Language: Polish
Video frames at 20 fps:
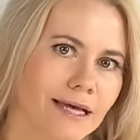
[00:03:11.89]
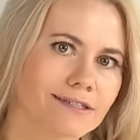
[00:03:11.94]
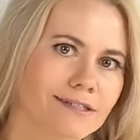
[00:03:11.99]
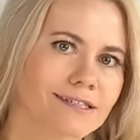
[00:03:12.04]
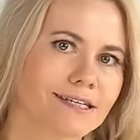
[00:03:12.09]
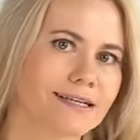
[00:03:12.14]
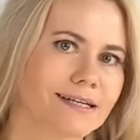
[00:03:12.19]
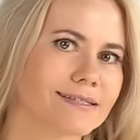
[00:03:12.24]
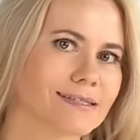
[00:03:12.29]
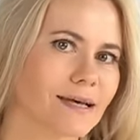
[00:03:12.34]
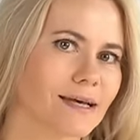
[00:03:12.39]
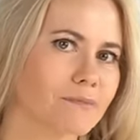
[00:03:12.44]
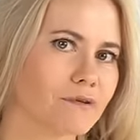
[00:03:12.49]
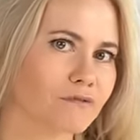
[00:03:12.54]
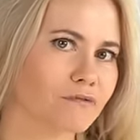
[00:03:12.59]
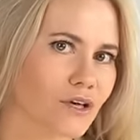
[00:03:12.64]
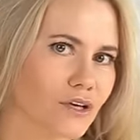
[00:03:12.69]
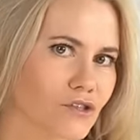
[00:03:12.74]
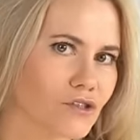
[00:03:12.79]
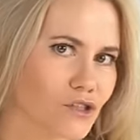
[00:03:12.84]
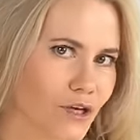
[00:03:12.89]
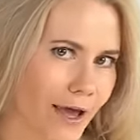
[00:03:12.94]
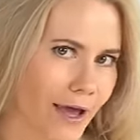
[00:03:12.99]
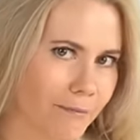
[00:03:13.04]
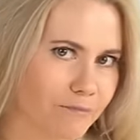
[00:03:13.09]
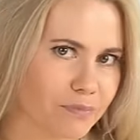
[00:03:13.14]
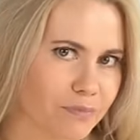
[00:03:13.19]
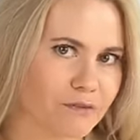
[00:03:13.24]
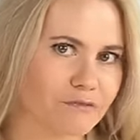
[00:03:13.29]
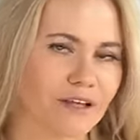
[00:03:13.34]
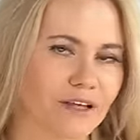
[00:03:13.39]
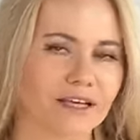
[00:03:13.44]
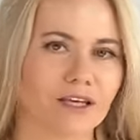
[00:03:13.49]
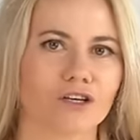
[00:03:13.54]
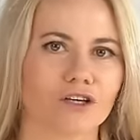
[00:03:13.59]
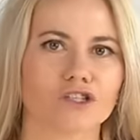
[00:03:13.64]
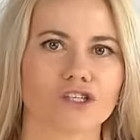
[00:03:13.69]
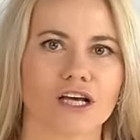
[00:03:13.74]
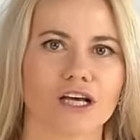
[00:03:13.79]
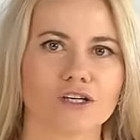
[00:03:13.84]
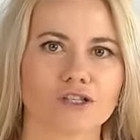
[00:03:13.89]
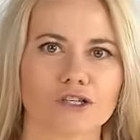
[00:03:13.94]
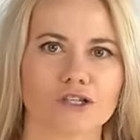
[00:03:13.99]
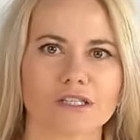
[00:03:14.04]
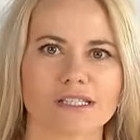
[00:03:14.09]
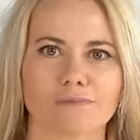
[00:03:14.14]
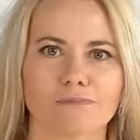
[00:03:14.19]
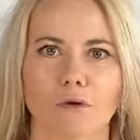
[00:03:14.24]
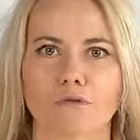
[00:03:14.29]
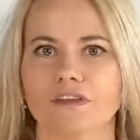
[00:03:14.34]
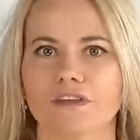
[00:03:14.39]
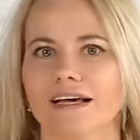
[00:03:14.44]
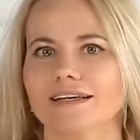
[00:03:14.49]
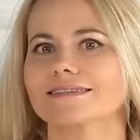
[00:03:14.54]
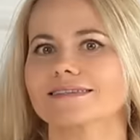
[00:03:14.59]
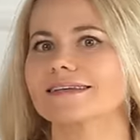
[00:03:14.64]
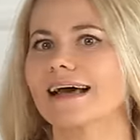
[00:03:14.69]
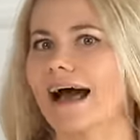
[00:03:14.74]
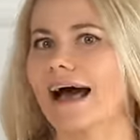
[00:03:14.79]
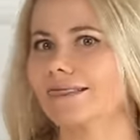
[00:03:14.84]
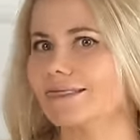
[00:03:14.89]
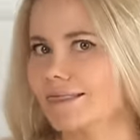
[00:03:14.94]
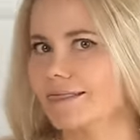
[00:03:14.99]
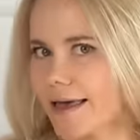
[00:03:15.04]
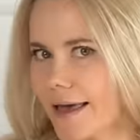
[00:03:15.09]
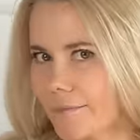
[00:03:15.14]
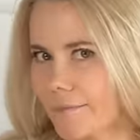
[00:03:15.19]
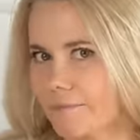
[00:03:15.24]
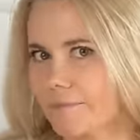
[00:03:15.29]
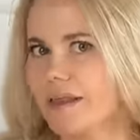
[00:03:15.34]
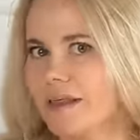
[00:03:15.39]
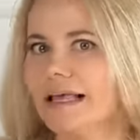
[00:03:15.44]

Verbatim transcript: że chcemy, wiecie, w takich szerszych spodniach z kantem